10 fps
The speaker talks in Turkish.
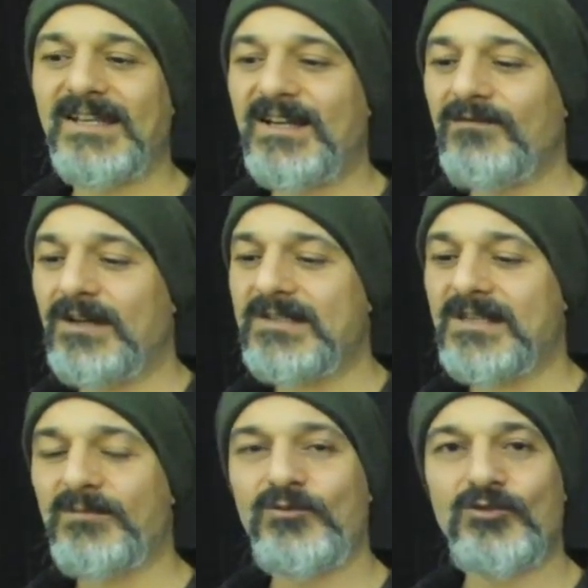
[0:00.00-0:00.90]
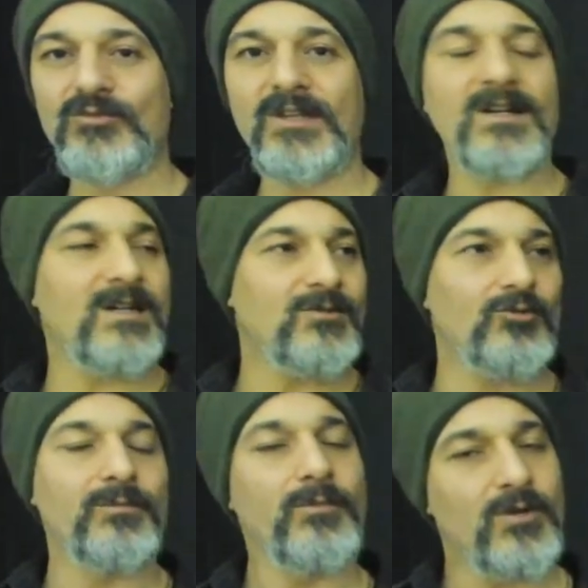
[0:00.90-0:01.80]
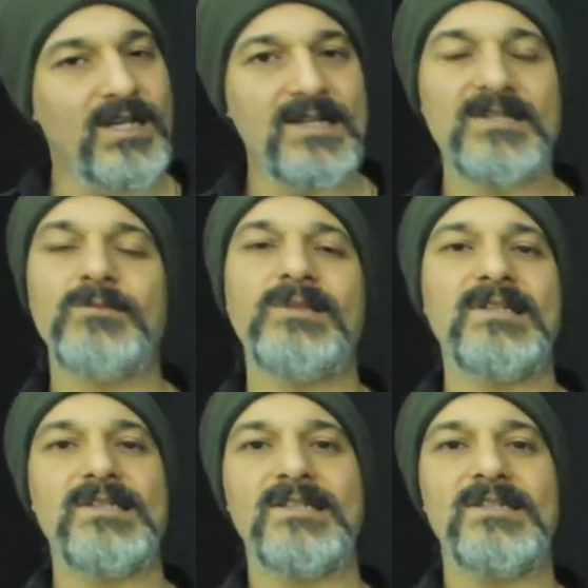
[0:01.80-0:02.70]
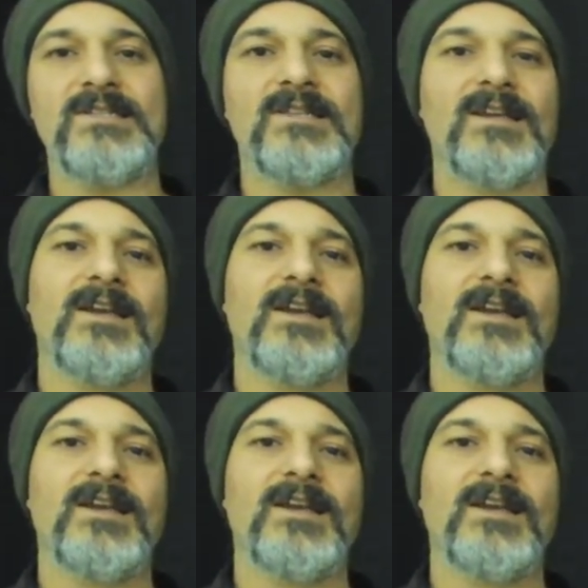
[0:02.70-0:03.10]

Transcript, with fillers: WhatsApp grubuna kayıt olup böyle yazabilirsiniz.